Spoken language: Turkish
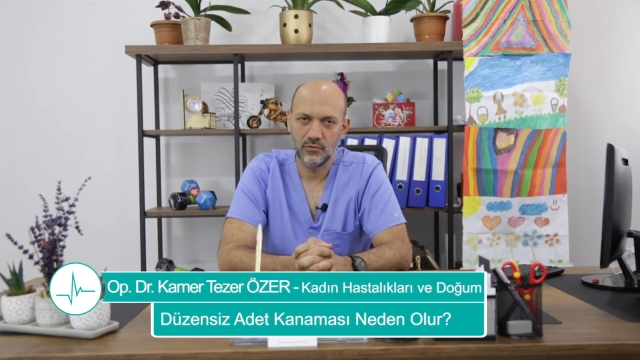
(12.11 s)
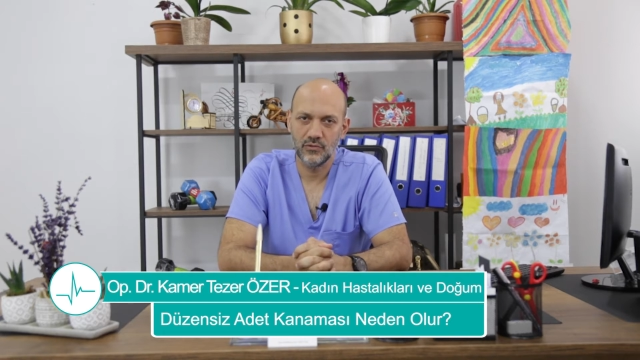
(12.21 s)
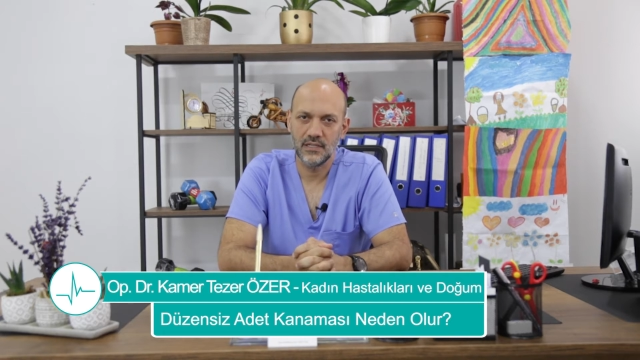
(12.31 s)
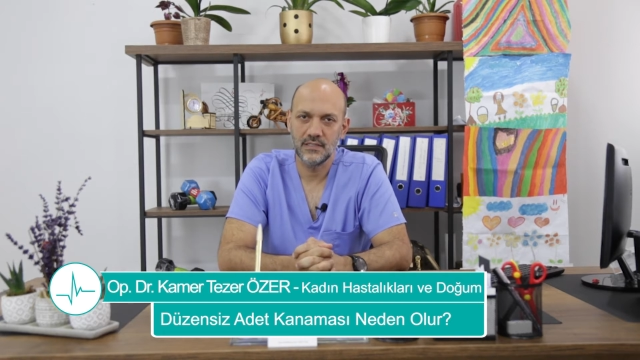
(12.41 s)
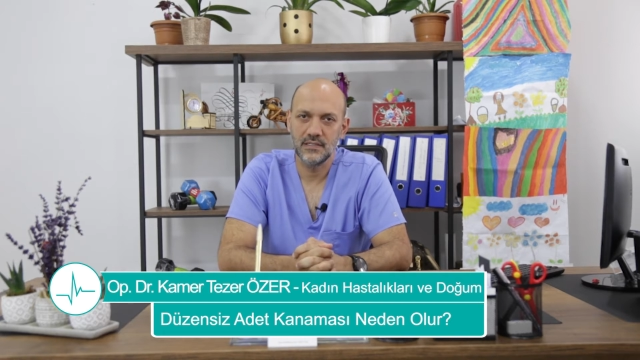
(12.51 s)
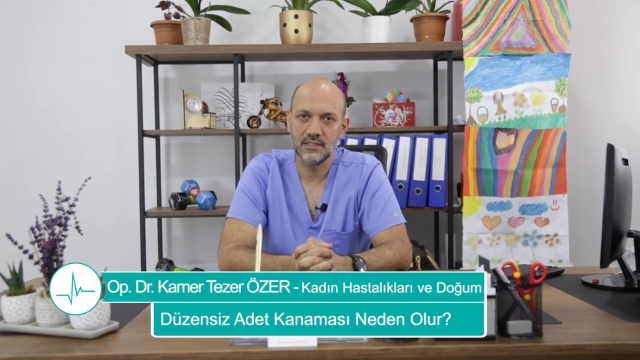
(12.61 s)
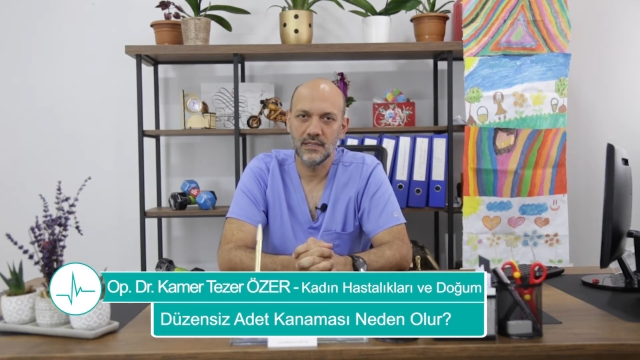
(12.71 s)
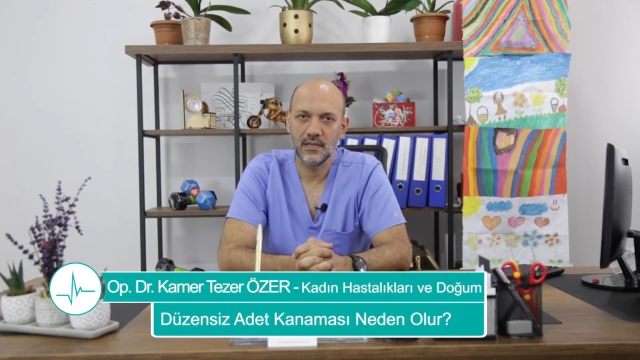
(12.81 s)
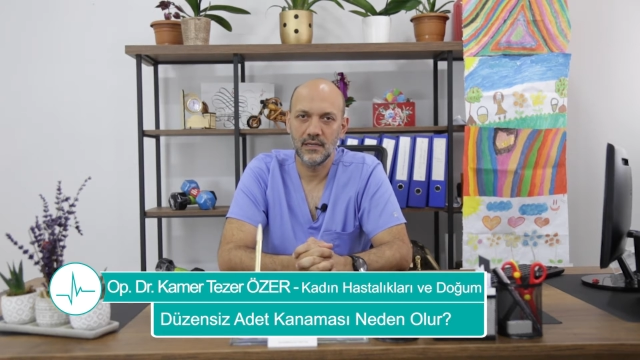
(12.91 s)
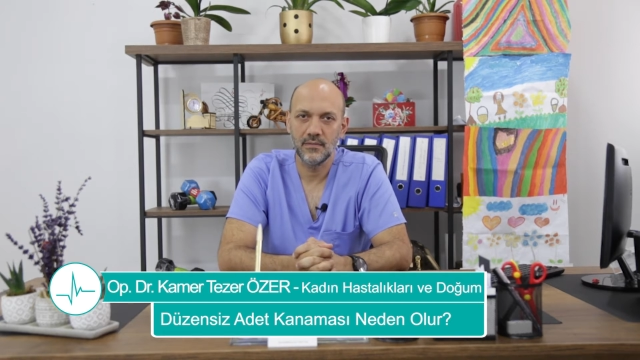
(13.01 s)
Düzensiz
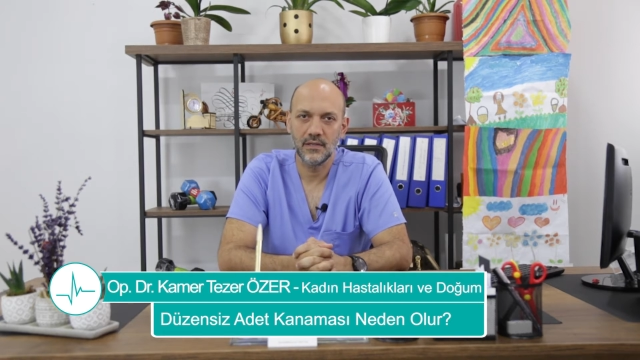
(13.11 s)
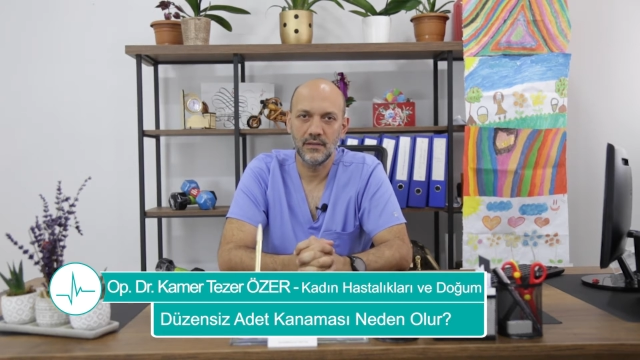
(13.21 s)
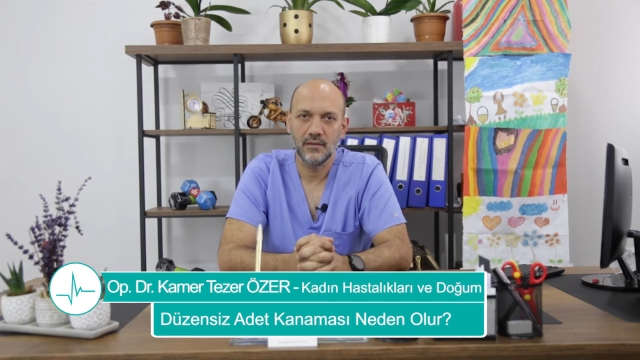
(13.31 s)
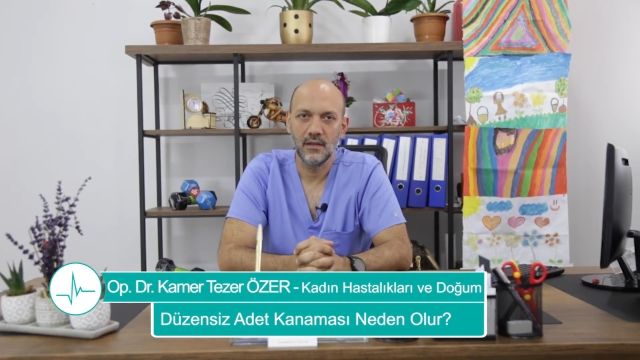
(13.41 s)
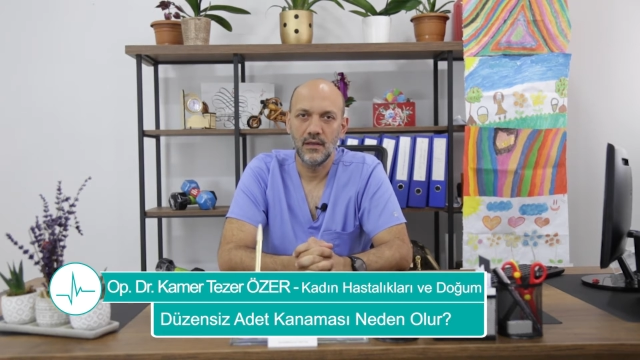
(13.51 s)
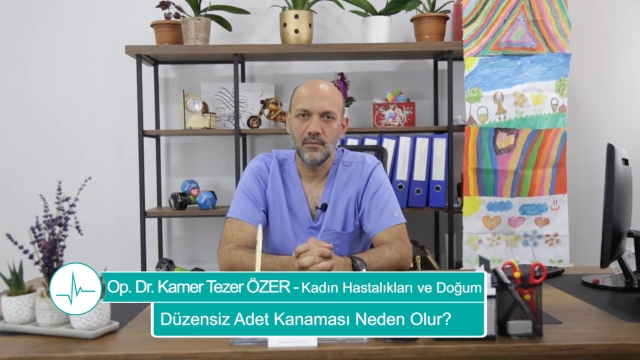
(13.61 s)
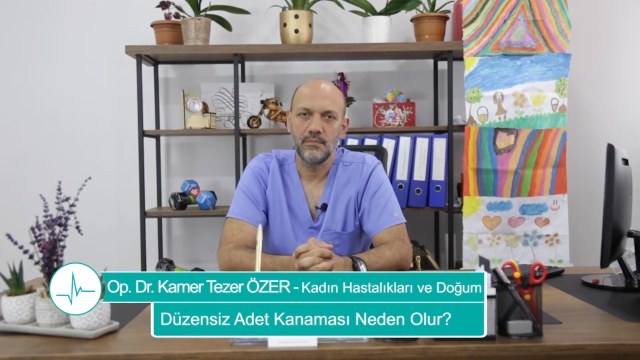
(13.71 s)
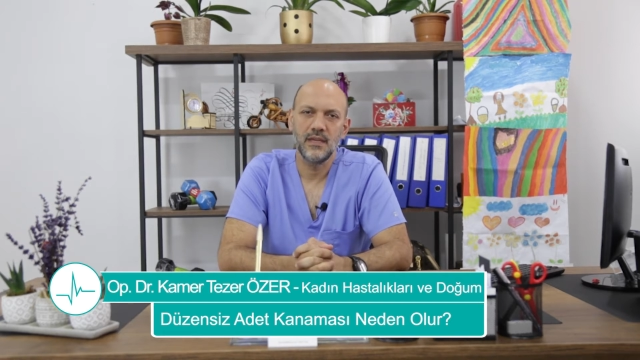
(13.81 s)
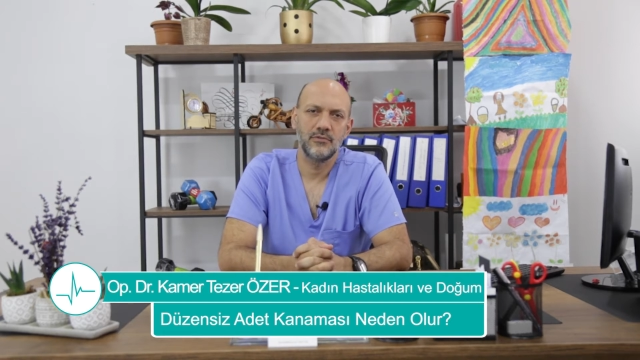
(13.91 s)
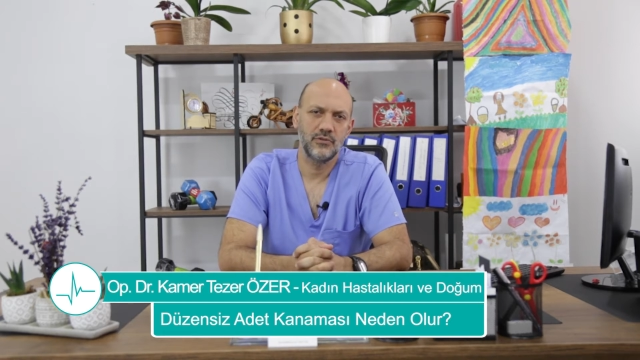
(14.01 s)
kanamanın
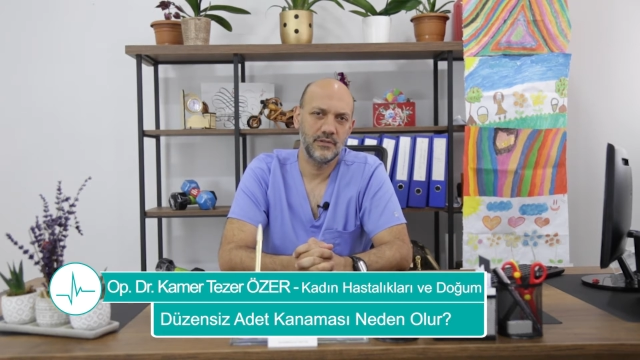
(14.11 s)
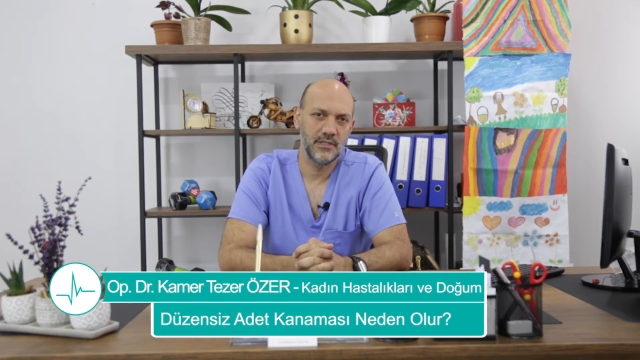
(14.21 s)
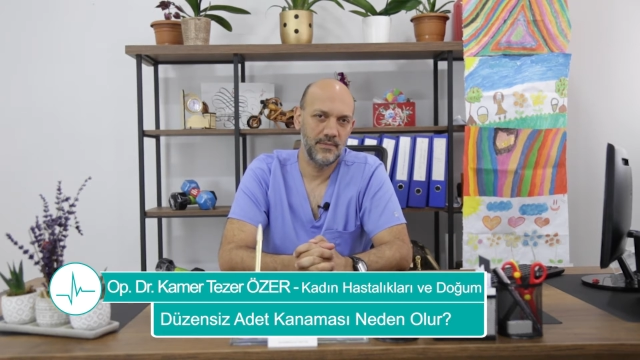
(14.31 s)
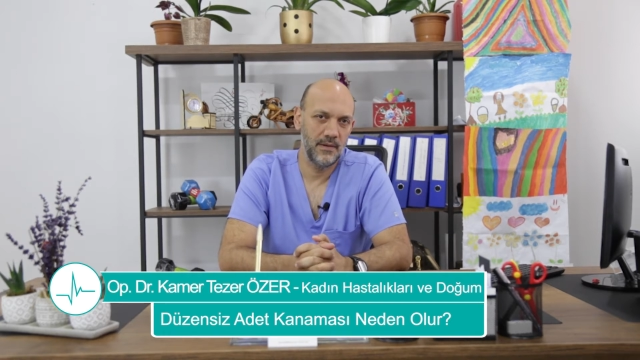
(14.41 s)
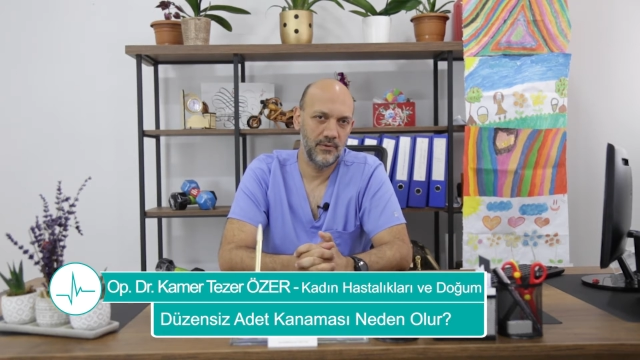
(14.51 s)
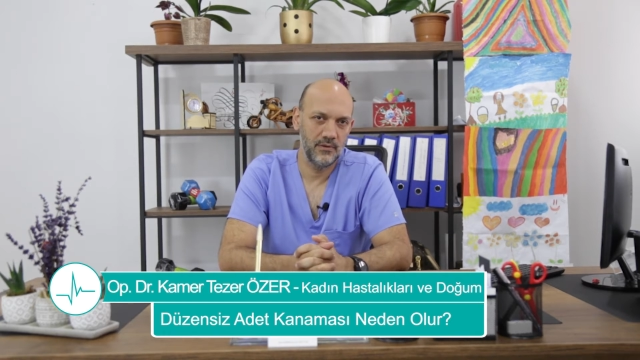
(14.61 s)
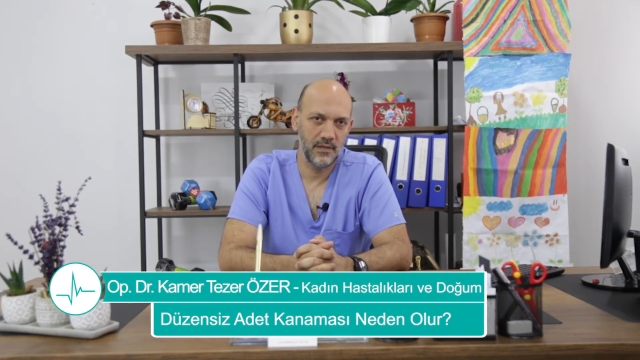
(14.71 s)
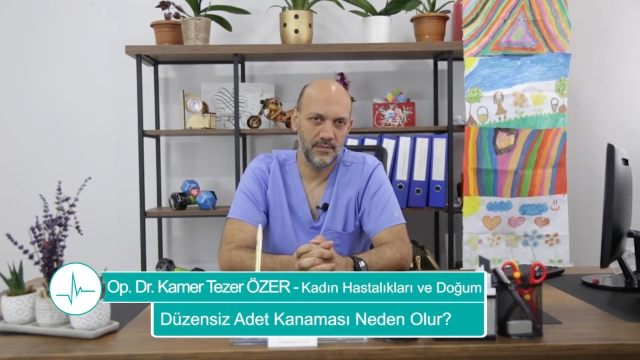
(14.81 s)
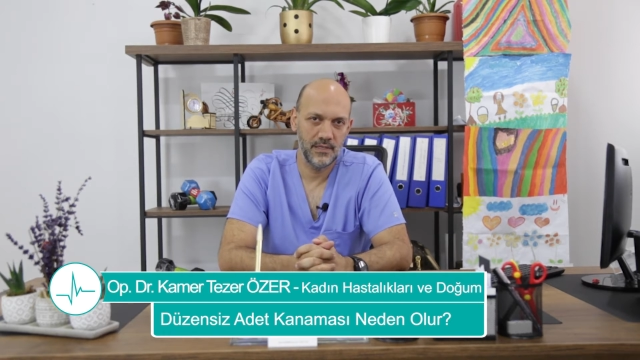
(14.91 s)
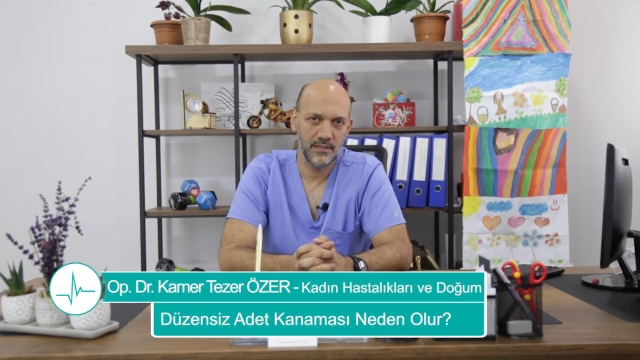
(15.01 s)
birçok sebebi
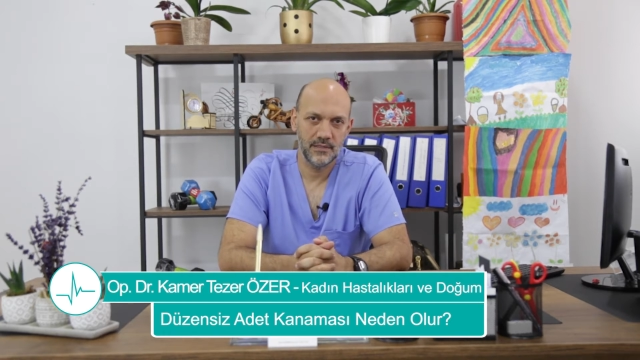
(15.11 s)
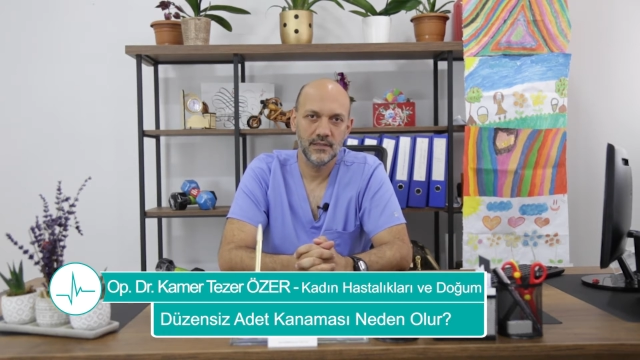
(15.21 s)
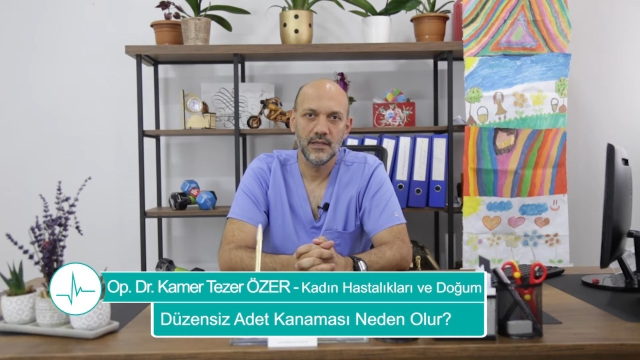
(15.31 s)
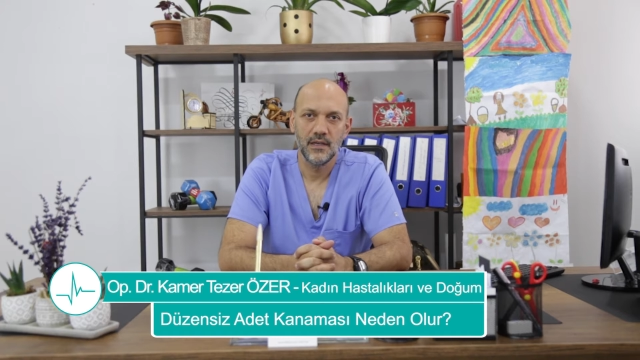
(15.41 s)
olabilir.